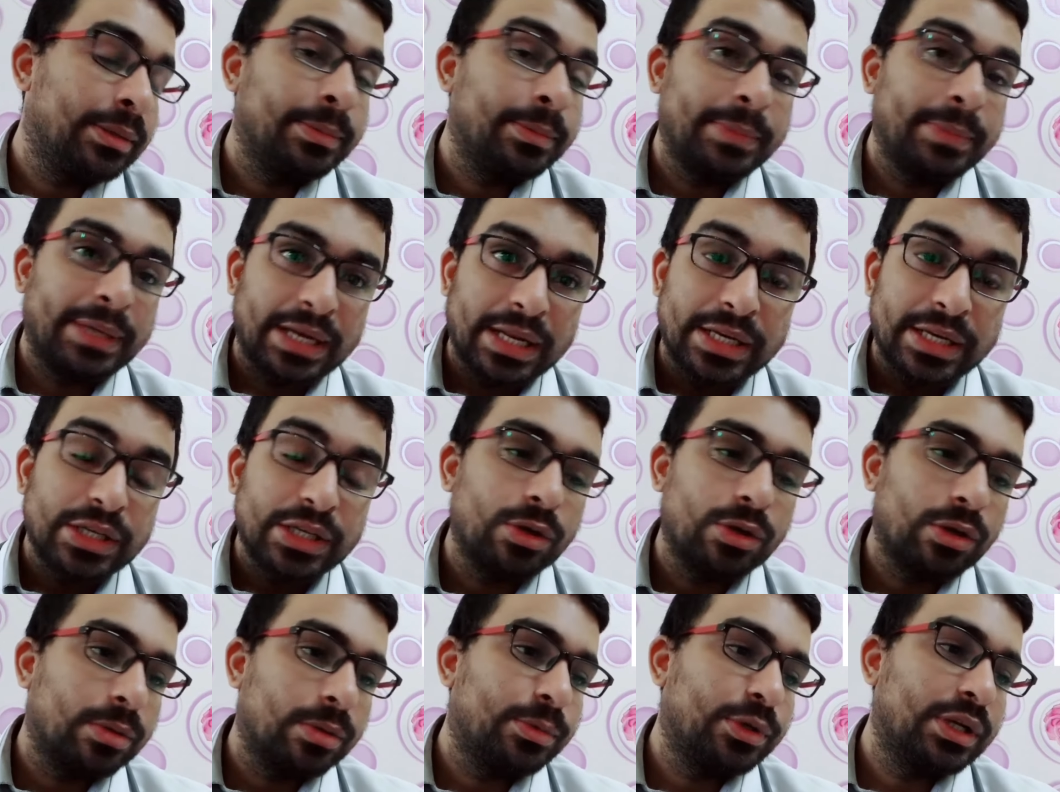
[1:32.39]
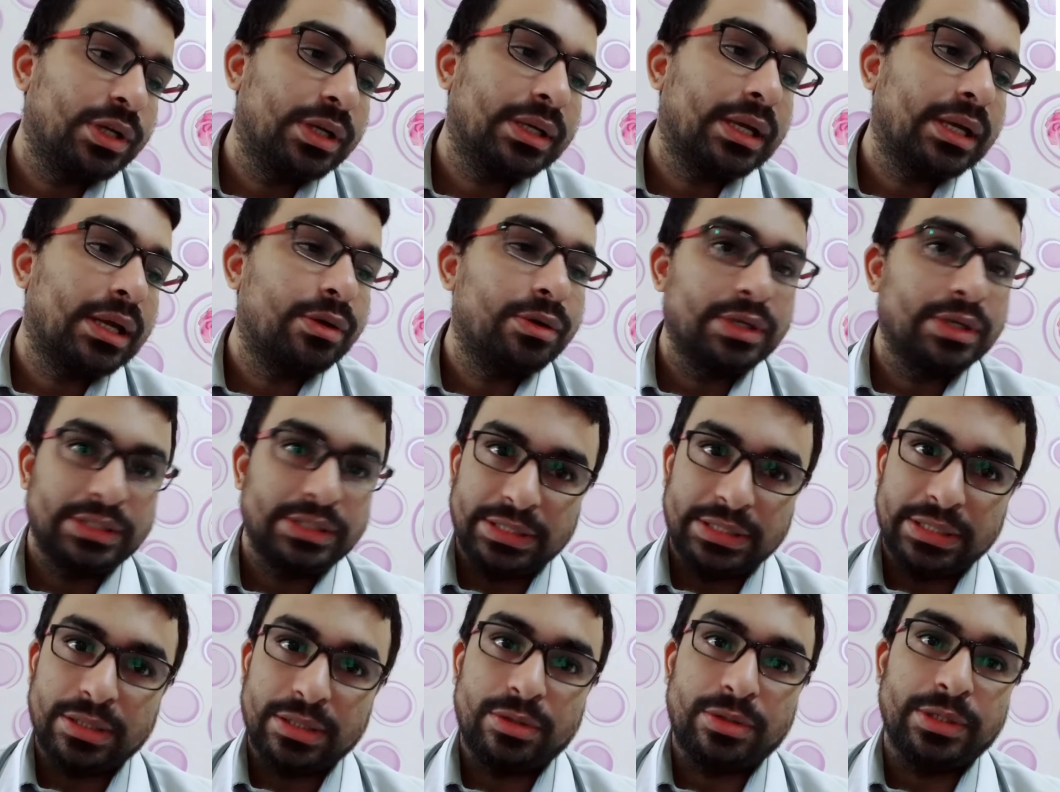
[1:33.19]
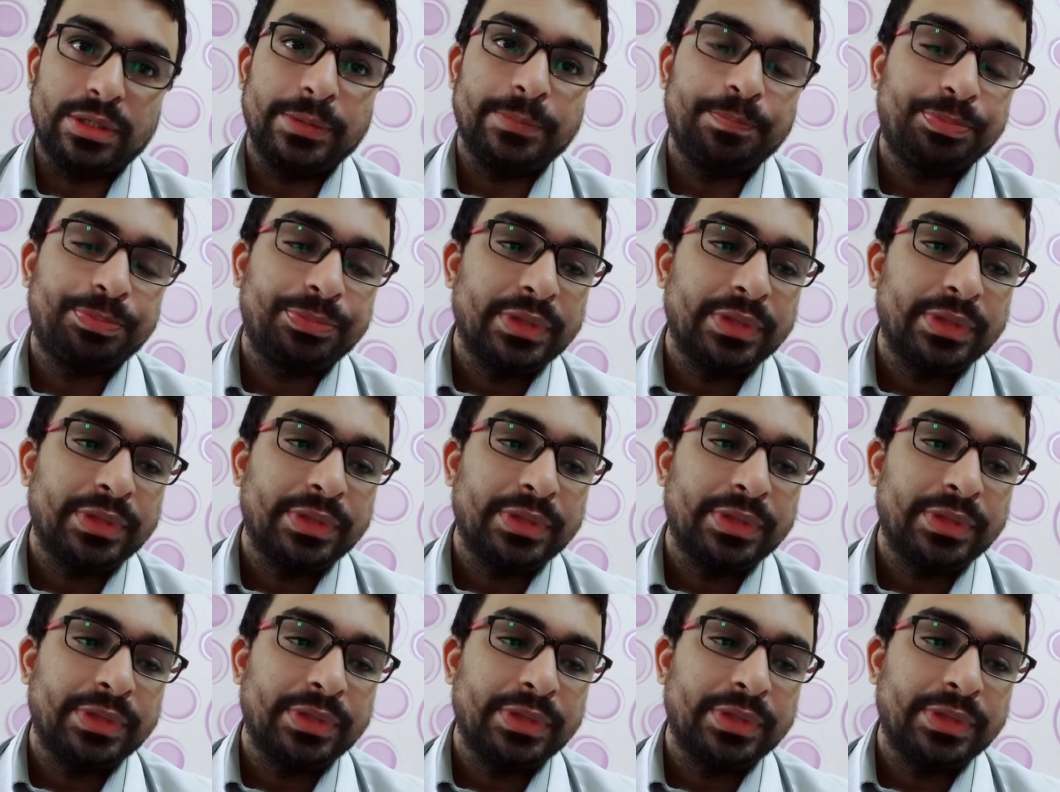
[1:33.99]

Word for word: মেলানিন হরমোনের কারণে যেটা হয়